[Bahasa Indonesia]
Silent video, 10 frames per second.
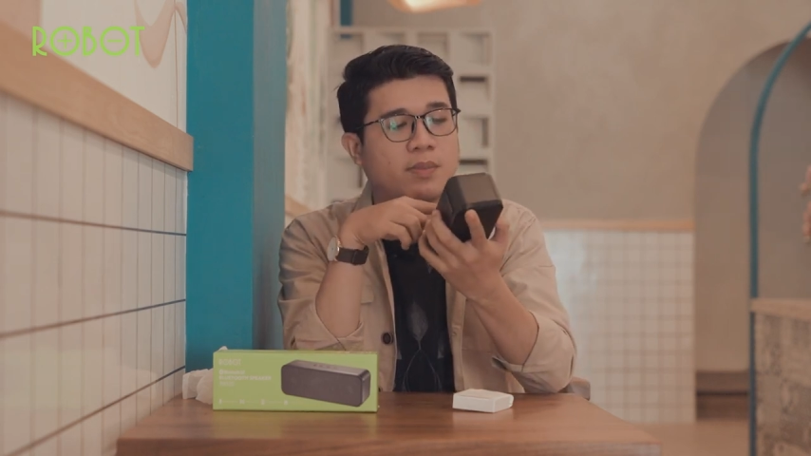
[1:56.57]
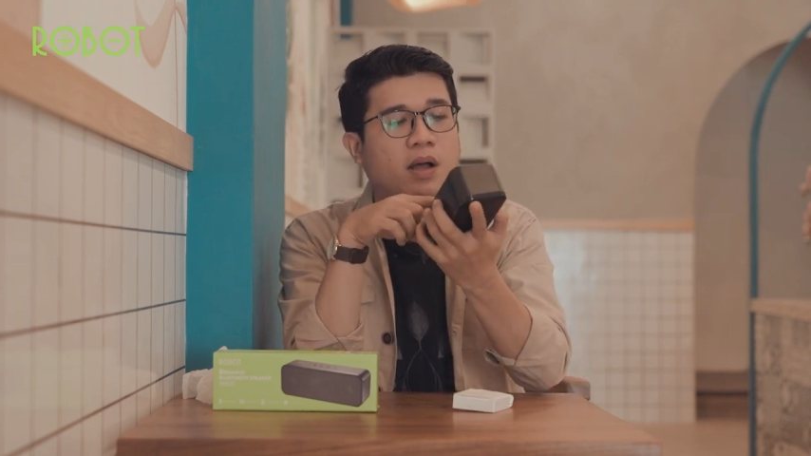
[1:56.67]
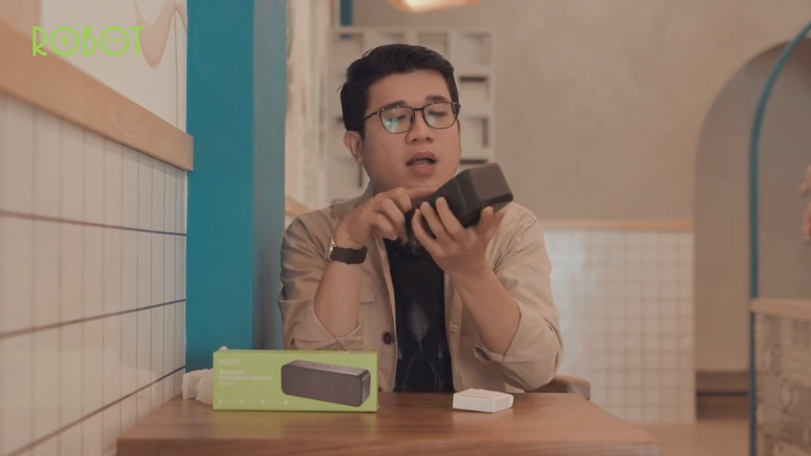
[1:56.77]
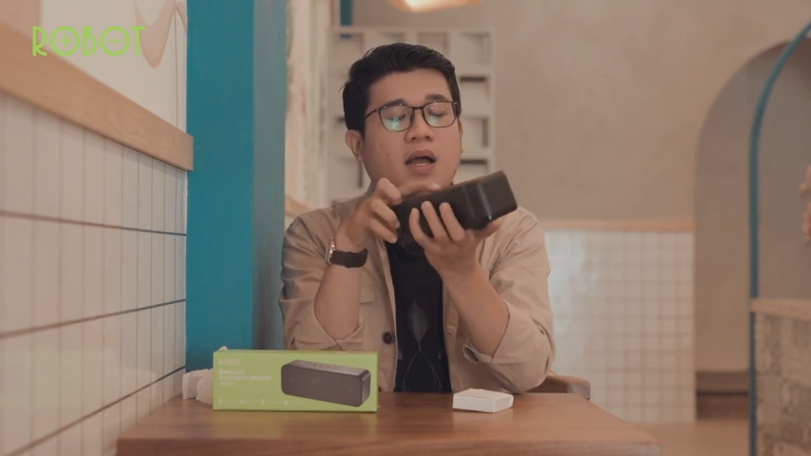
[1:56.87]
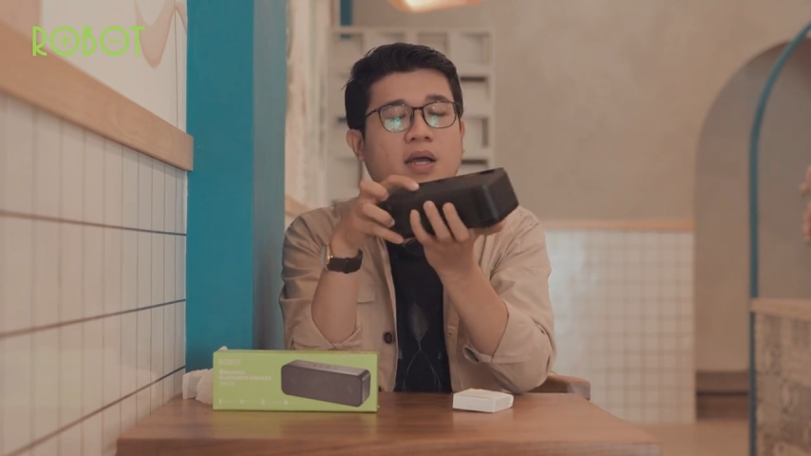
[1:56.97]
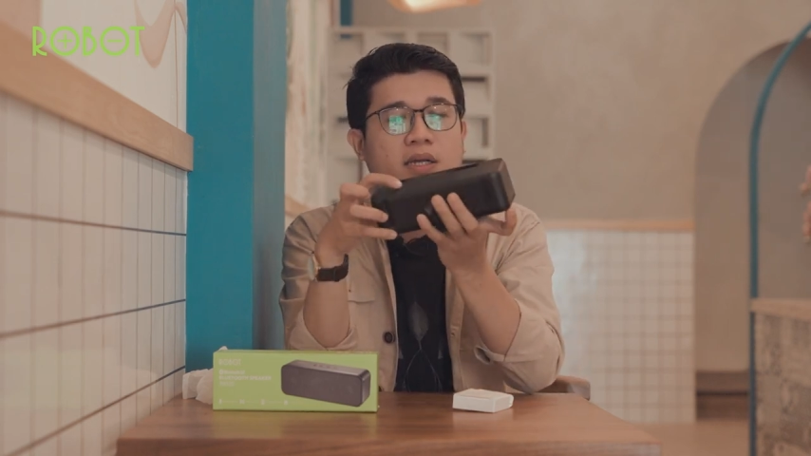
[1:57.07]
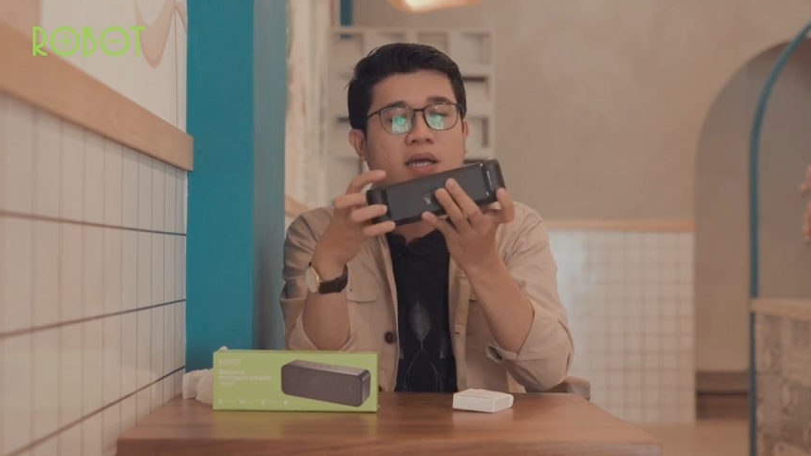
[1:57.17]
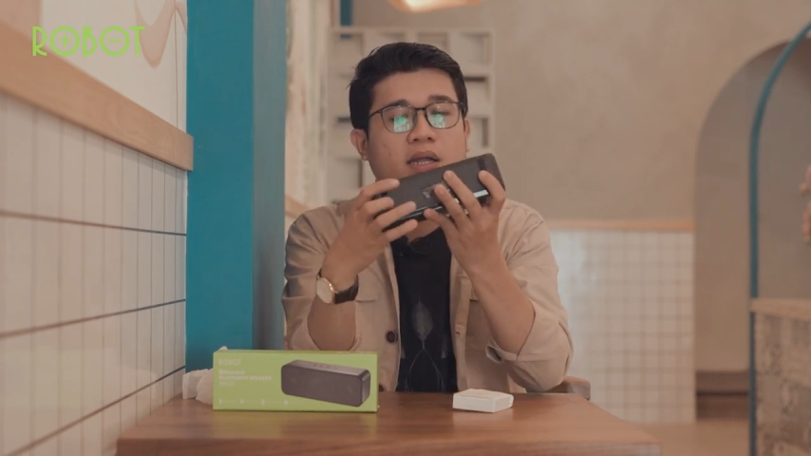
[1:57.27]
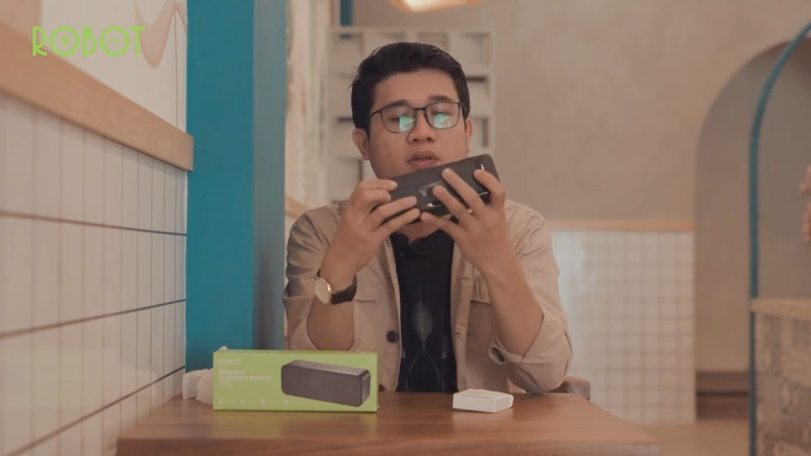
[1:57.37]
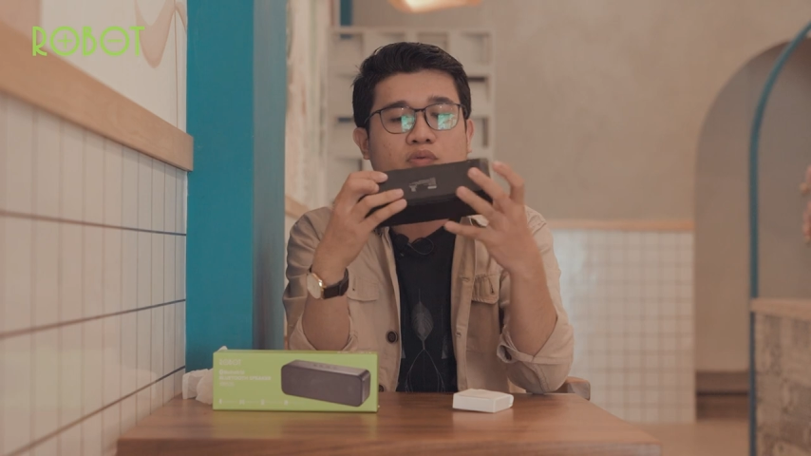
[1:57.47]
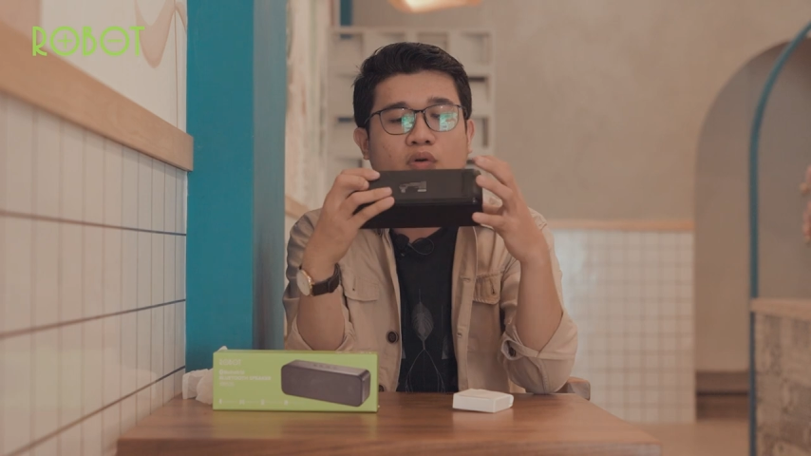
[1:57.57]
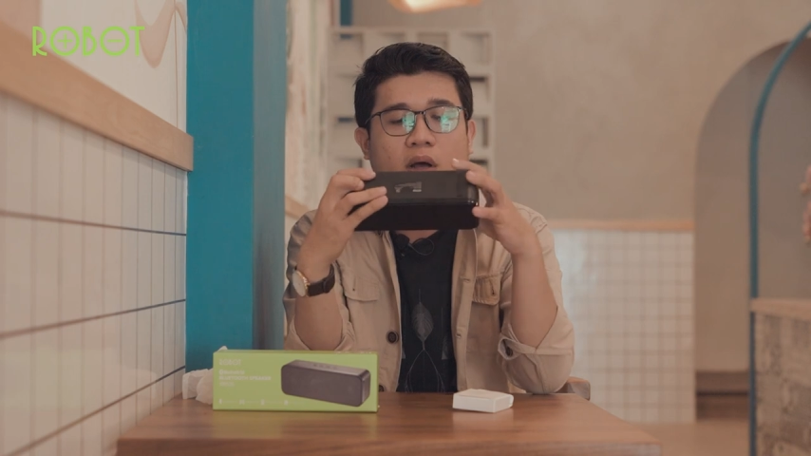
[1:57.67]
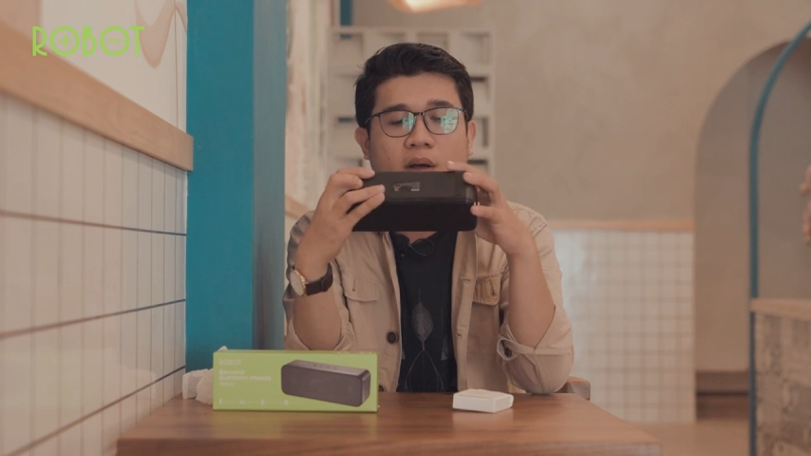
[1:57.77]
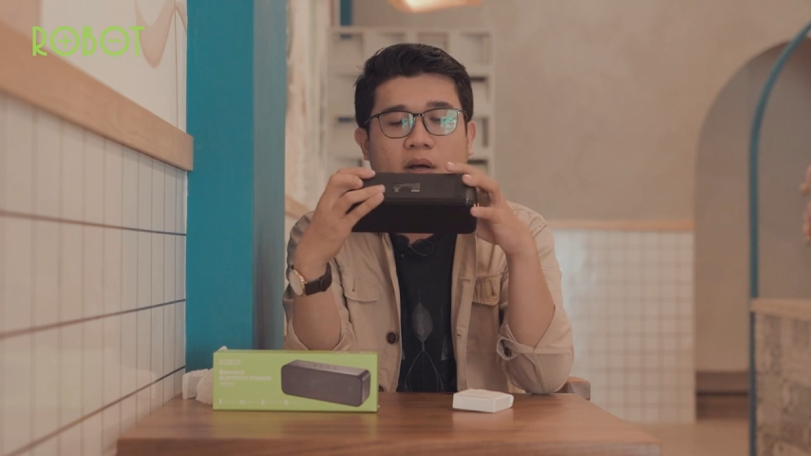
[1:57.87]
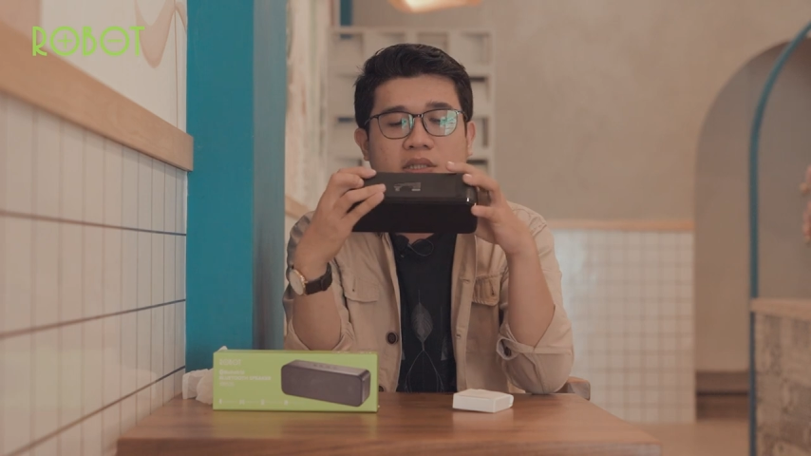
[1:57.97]
belakang, ini ada
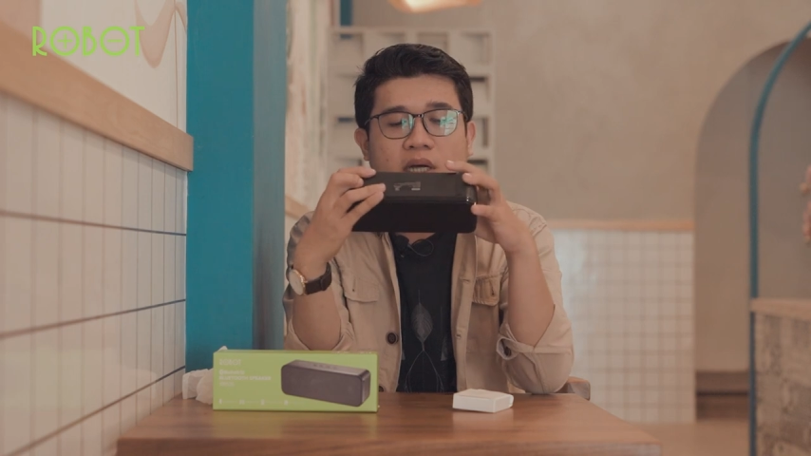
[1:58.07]
untuk e,